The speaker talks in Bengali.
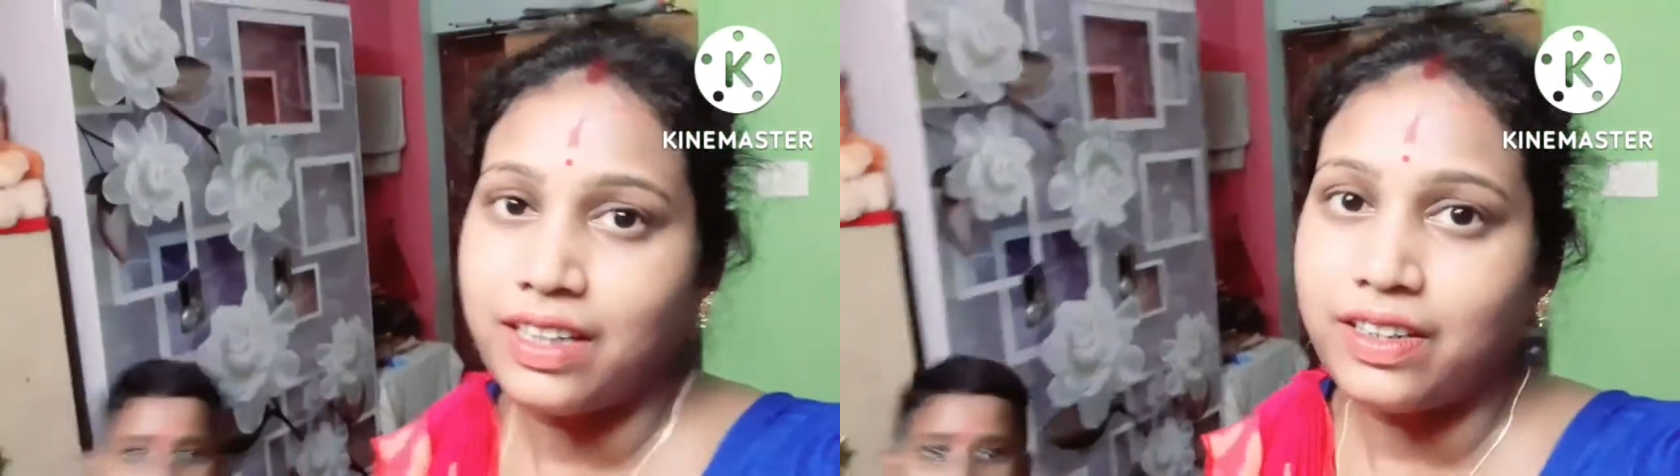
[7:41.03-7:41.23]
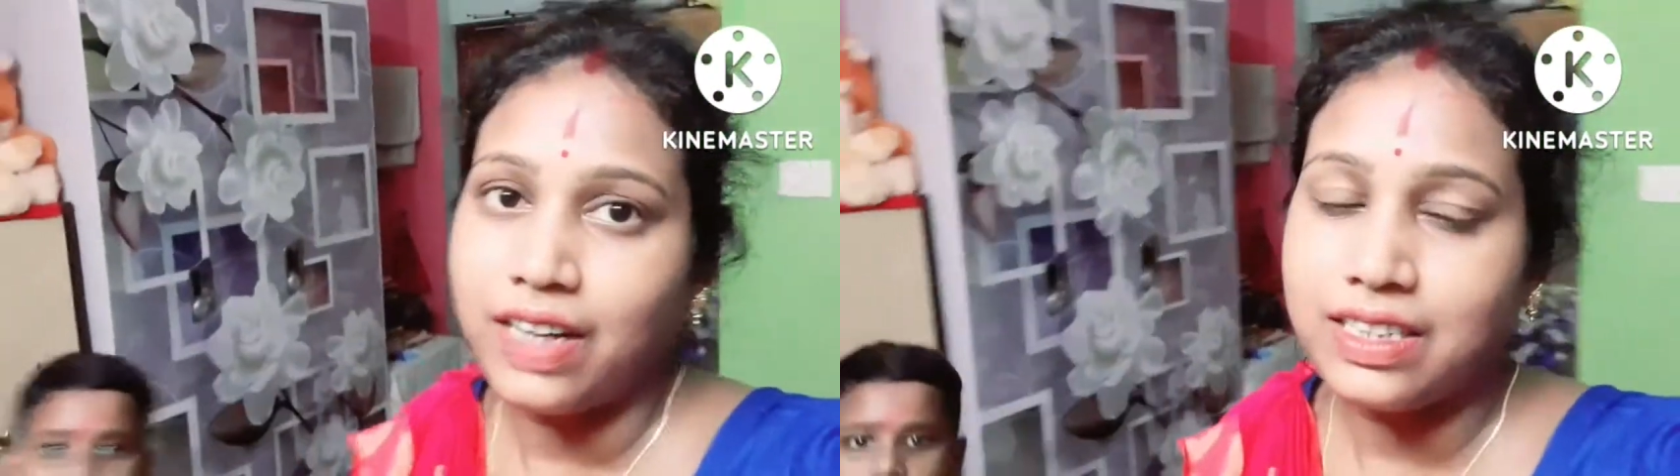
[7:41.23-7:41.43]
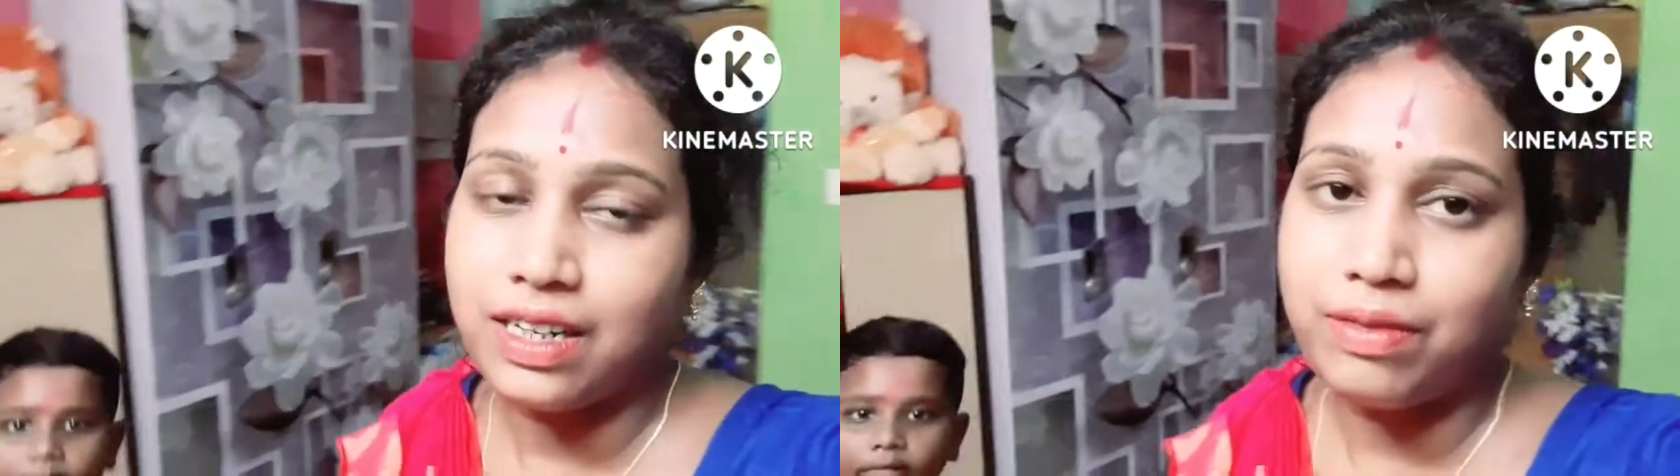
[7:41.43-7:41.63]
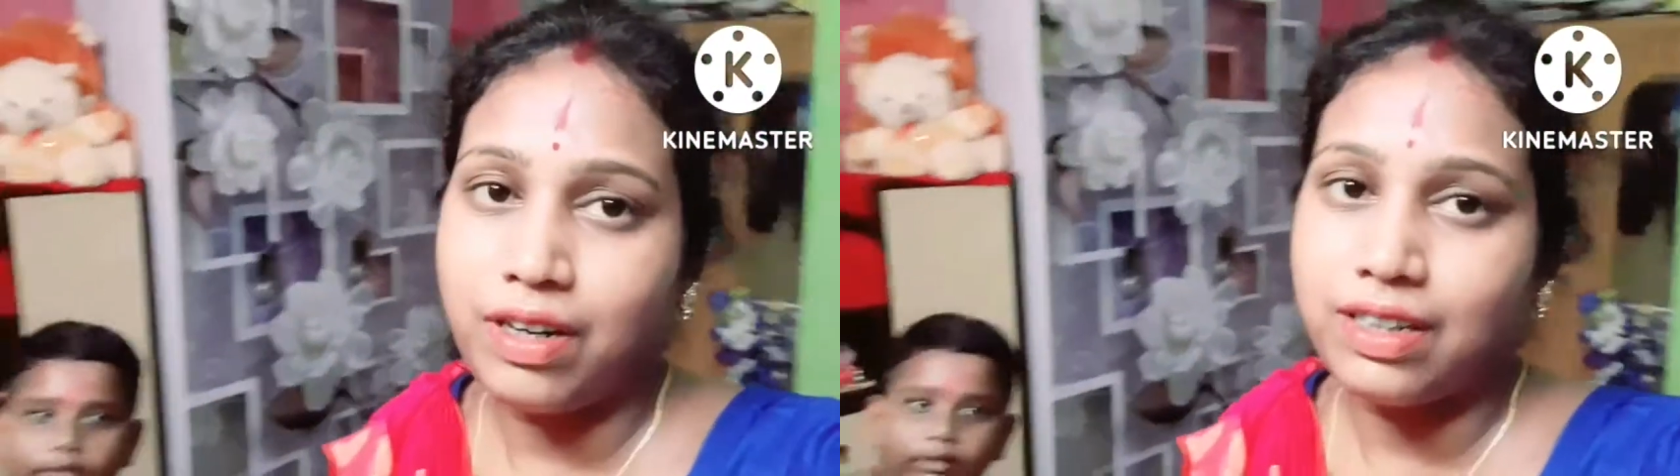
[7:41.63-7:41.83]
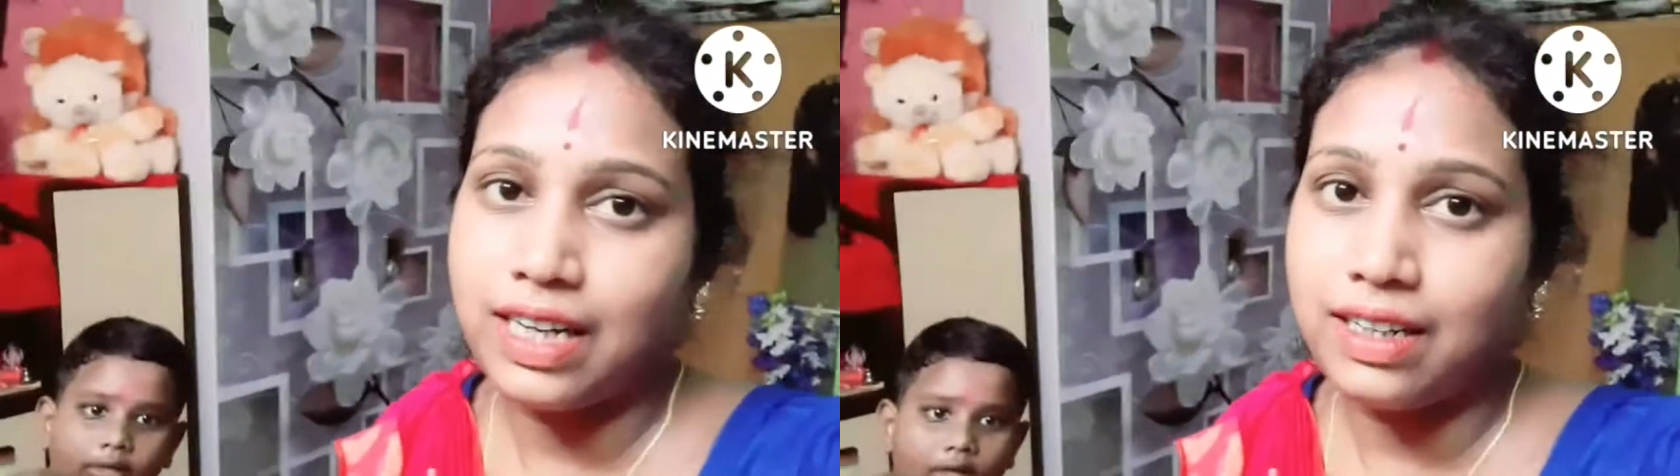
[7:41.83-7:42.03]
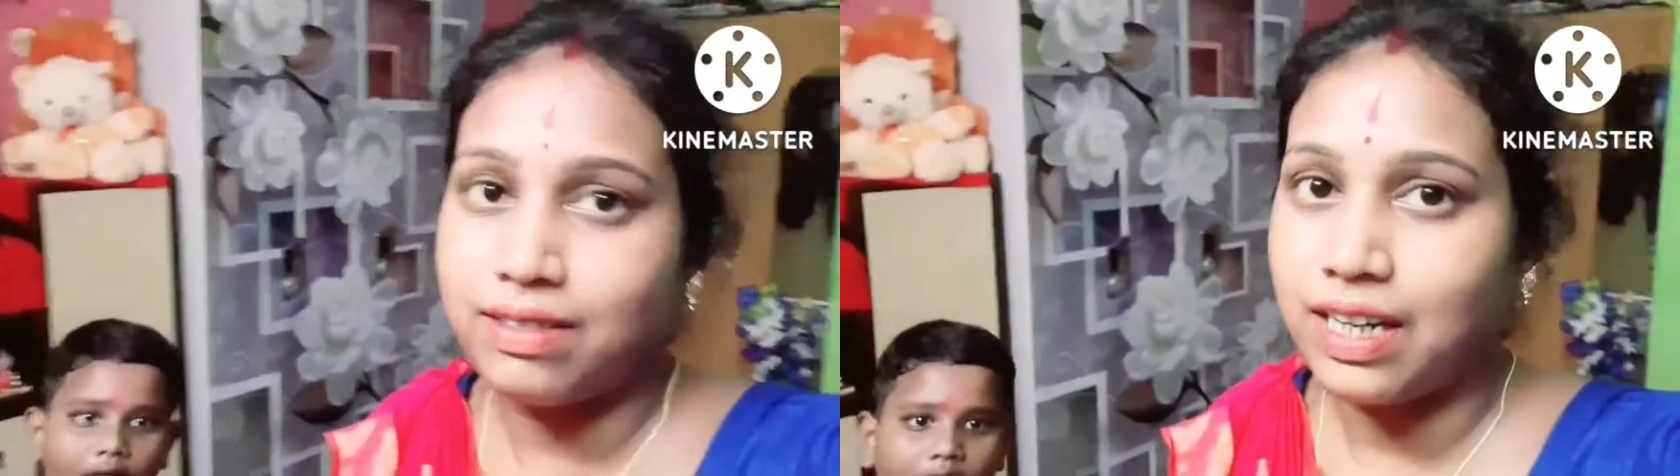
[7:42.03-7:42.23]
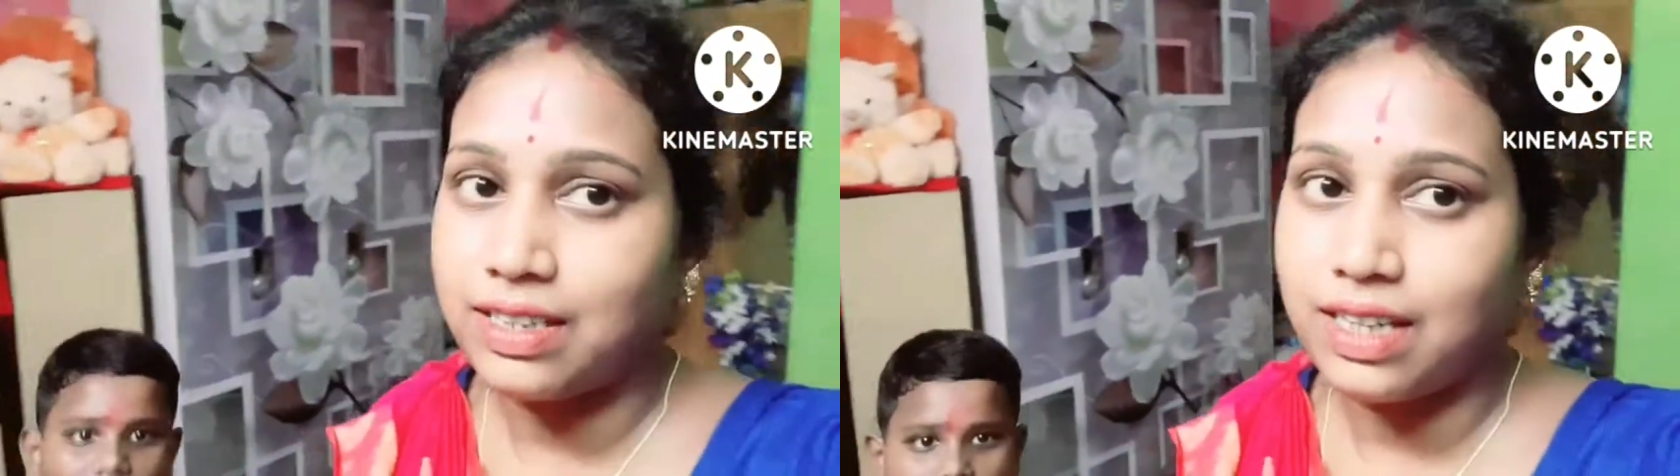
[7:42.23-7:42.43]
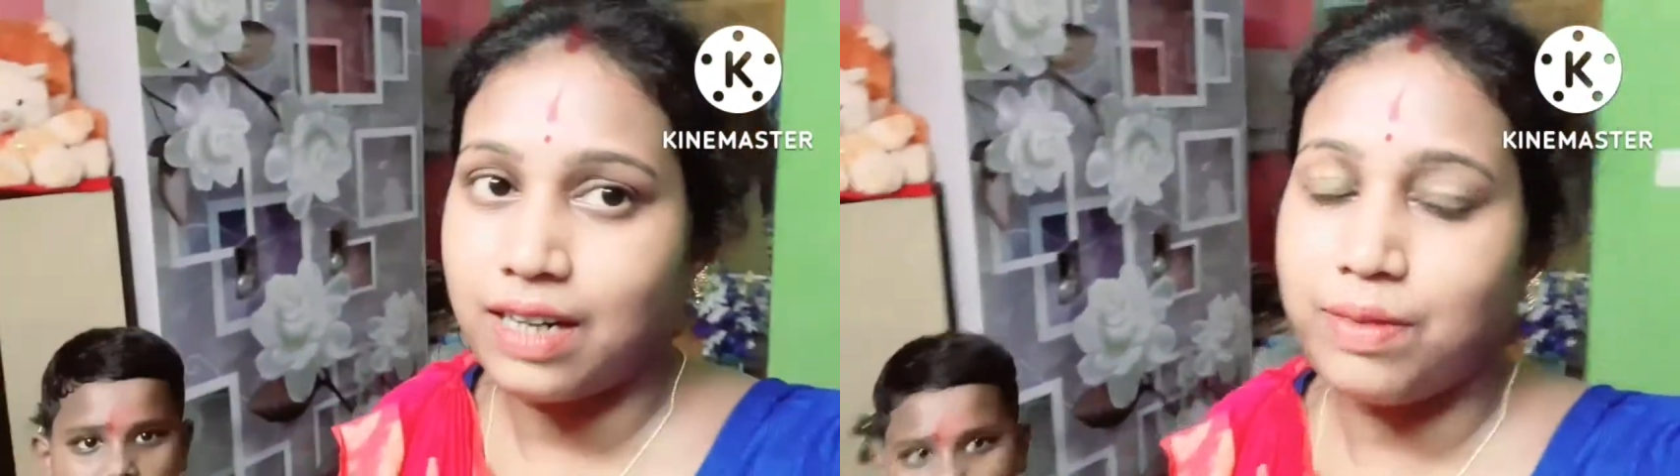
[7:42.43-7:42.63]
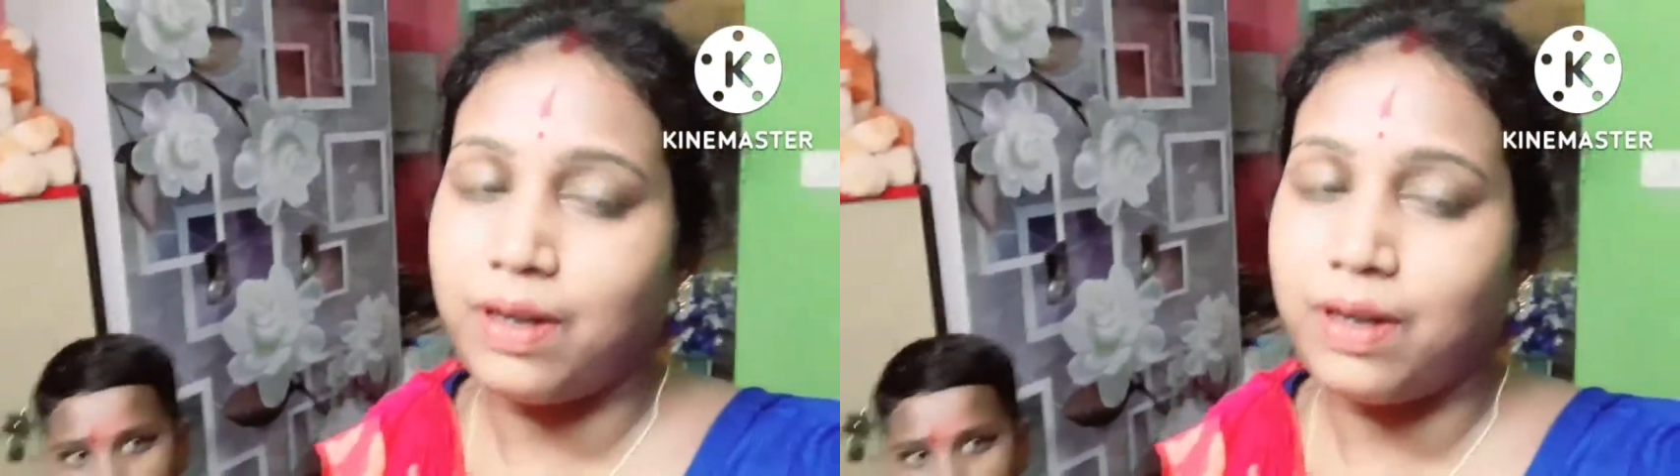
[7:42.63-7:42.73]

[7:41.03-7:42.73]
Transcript: তো আজকের ব্লগটা আজকের